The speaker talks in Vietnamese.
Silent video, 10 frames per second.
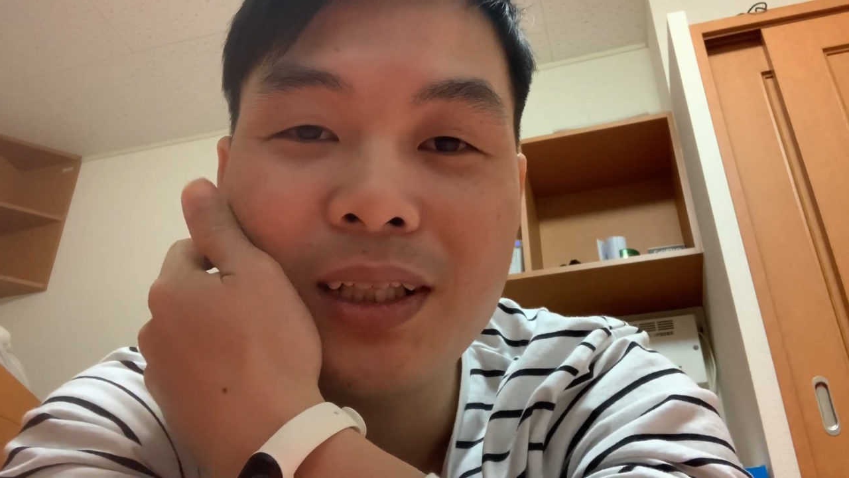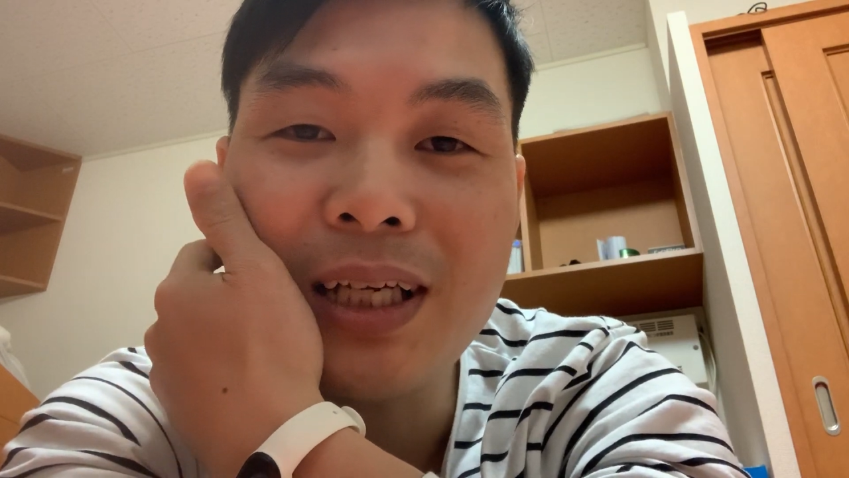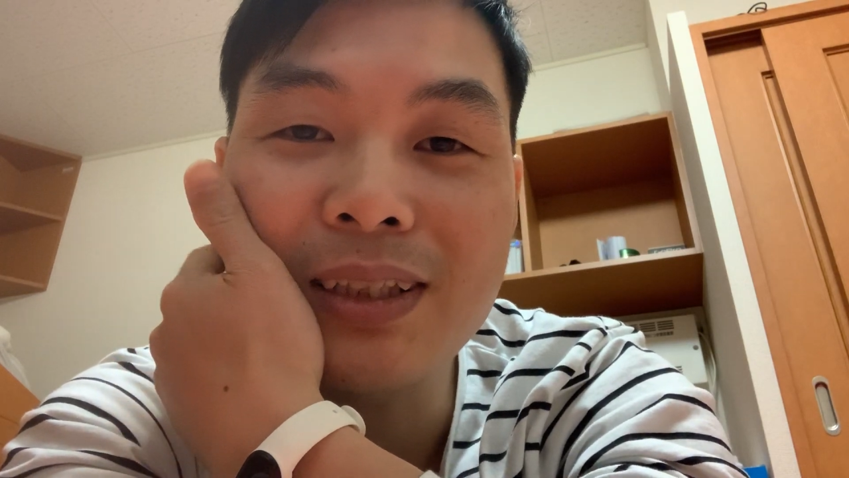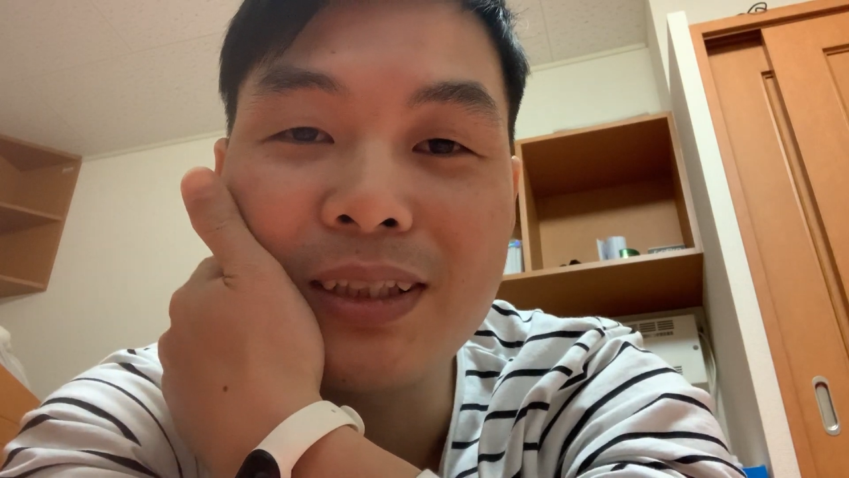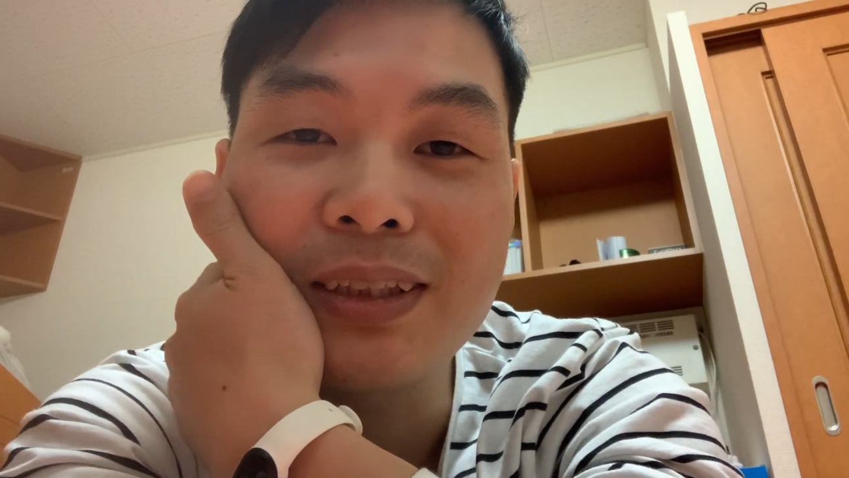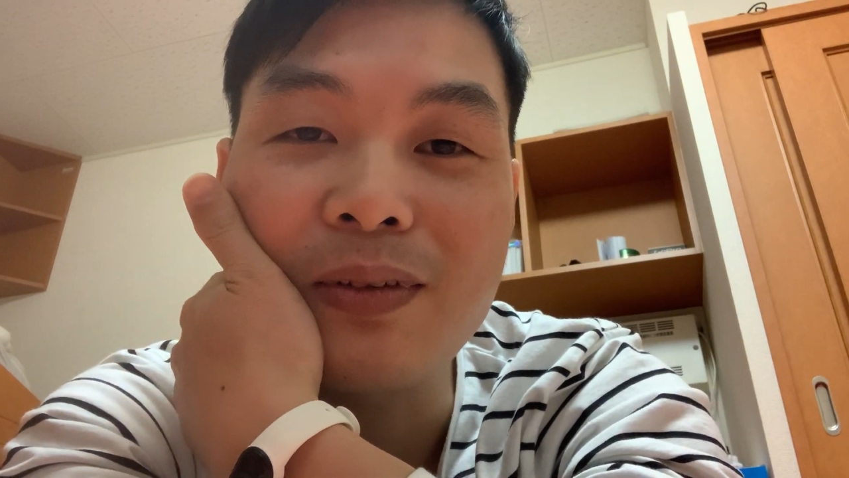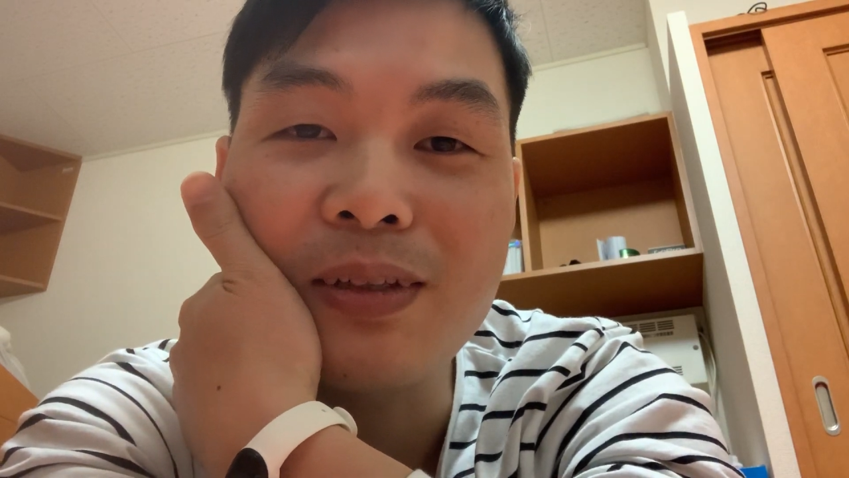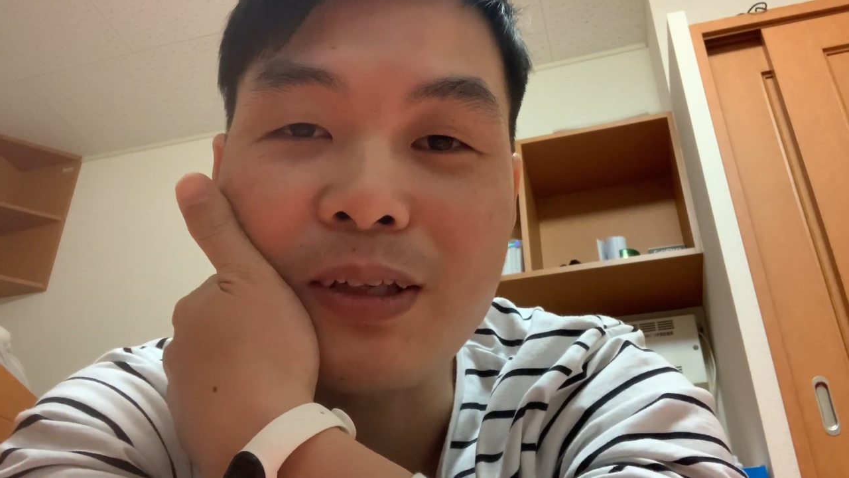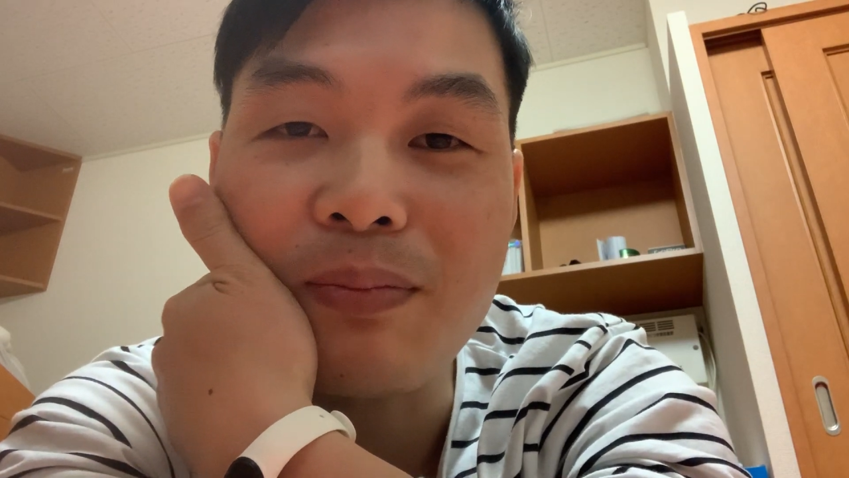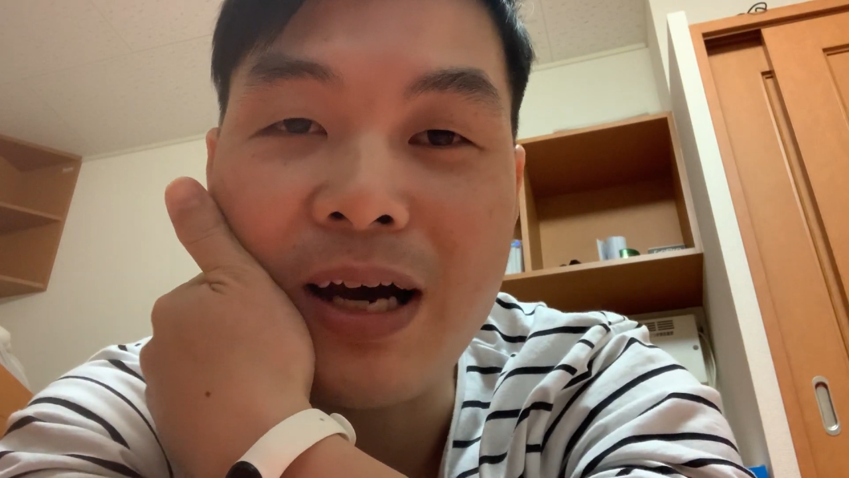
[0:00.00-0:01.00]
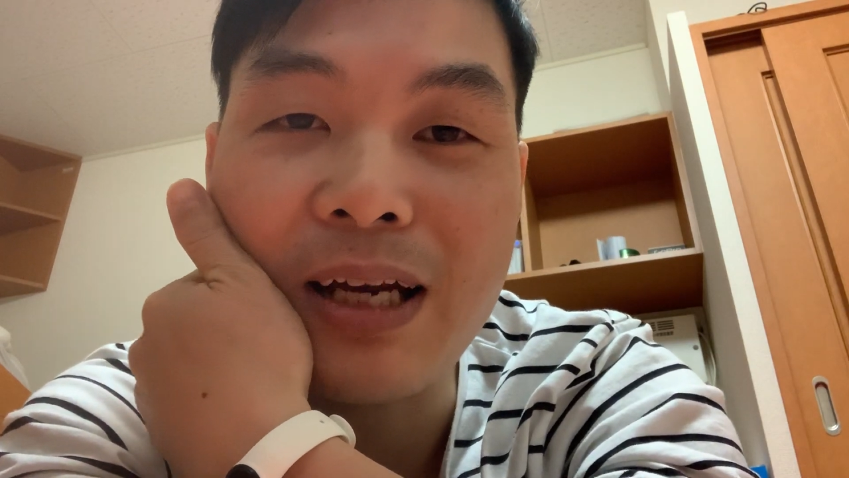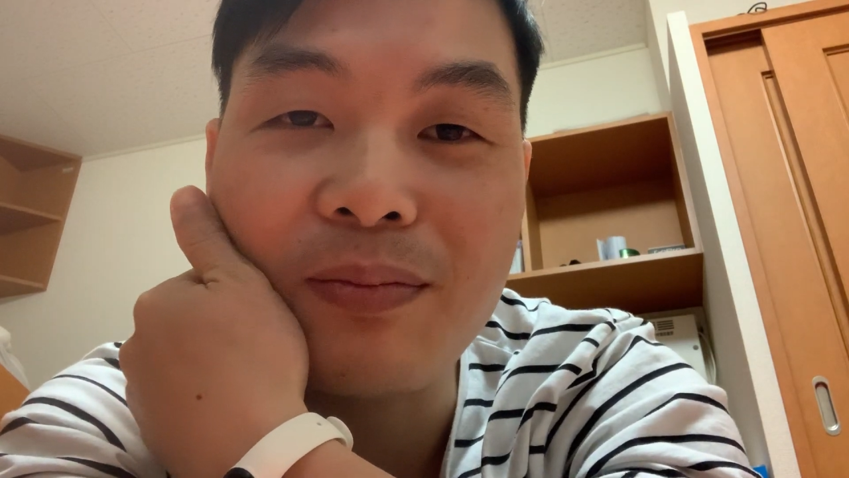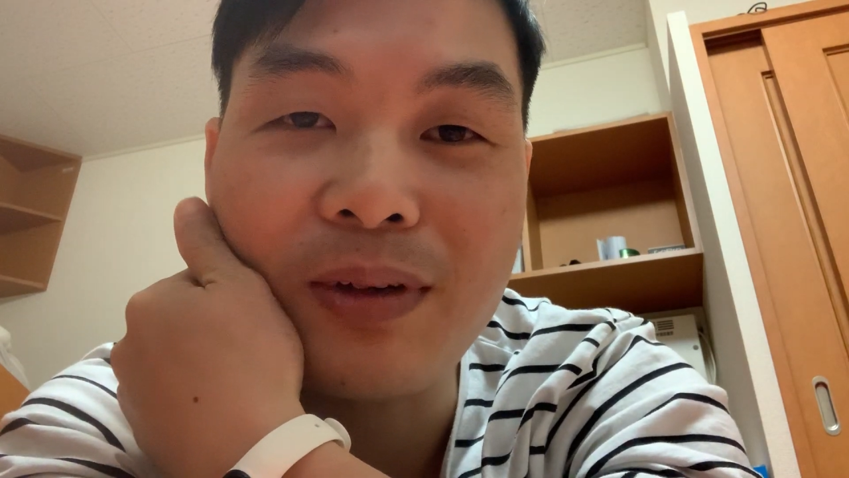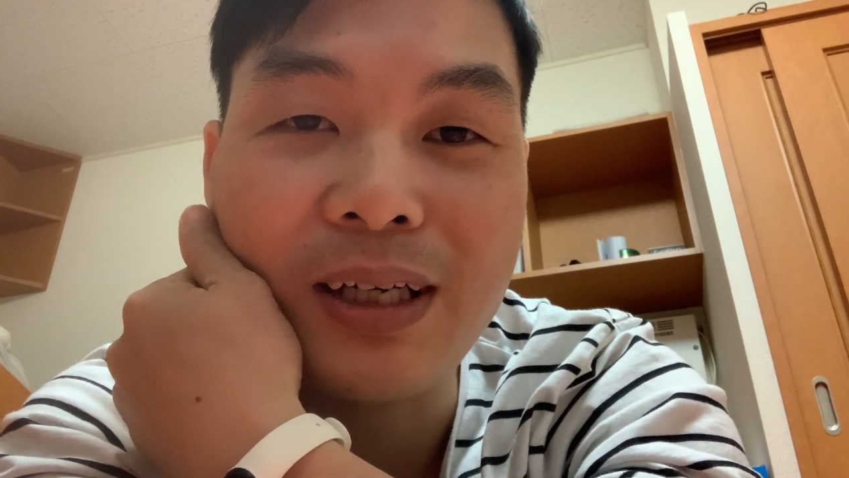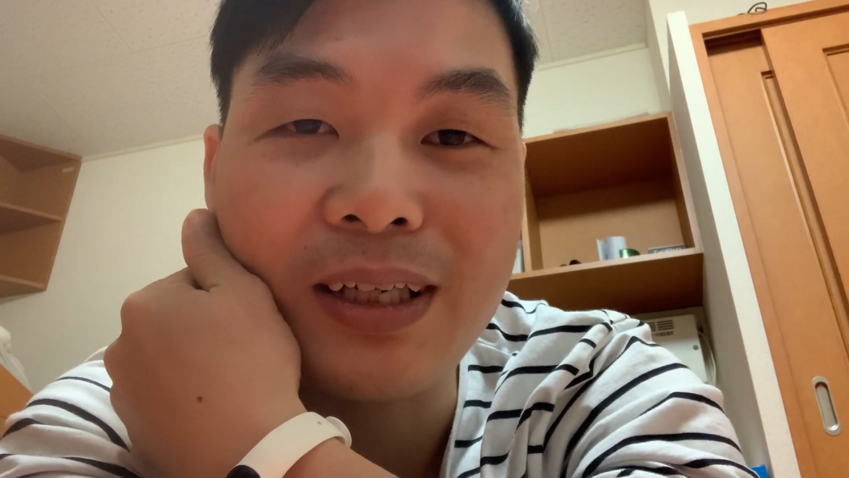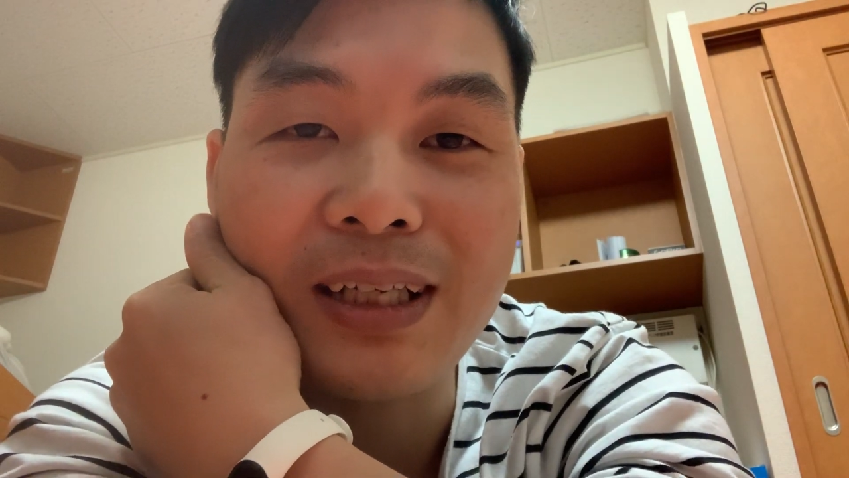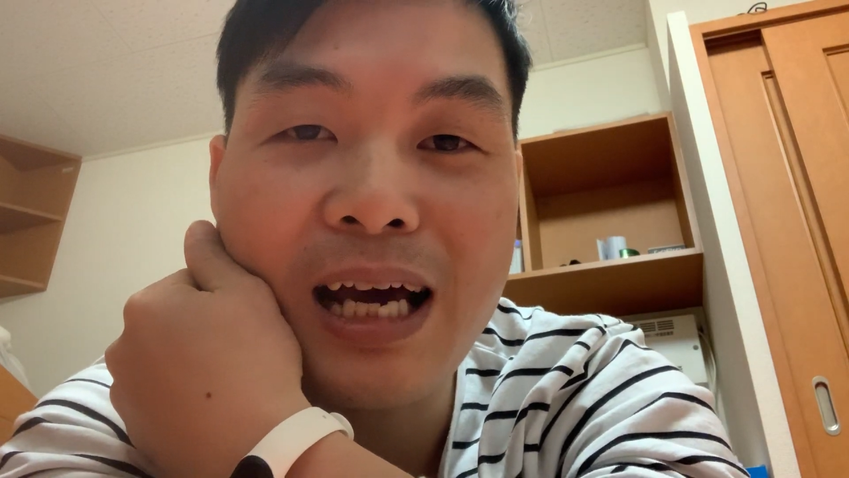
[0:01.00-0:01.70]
Đang sinh sống ở Nhật Bản mà